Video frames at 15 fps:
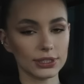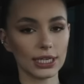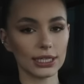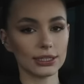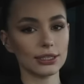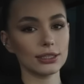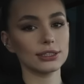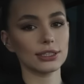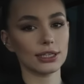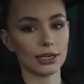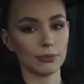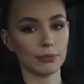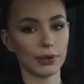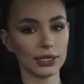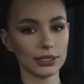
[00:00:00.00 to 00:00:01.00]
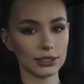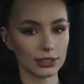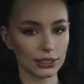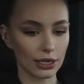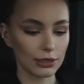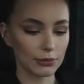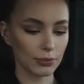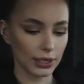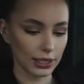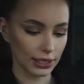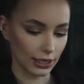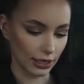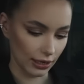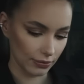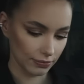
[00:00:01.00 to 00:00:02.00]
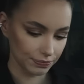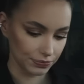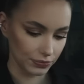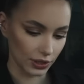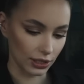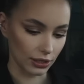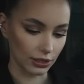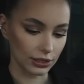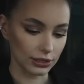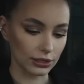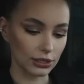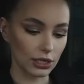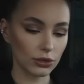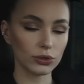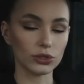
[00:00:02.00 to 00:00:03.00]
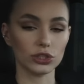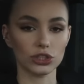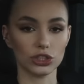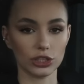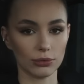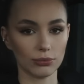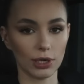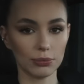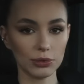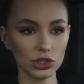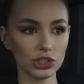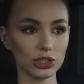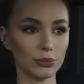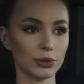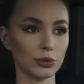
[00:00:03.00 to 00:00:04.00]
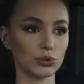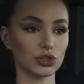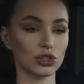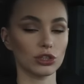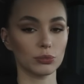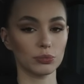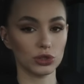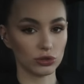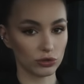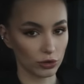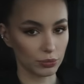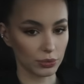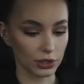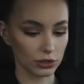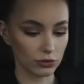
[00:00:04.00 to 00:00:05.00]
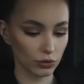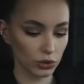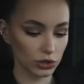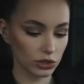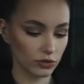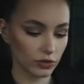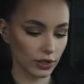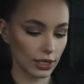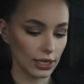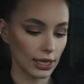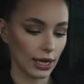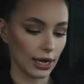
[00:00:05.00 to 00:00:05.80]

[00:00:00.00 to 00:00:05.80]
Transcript: За открытие компании «Как моя» э, это дороже, чем обычно, потому что это пищевое производство.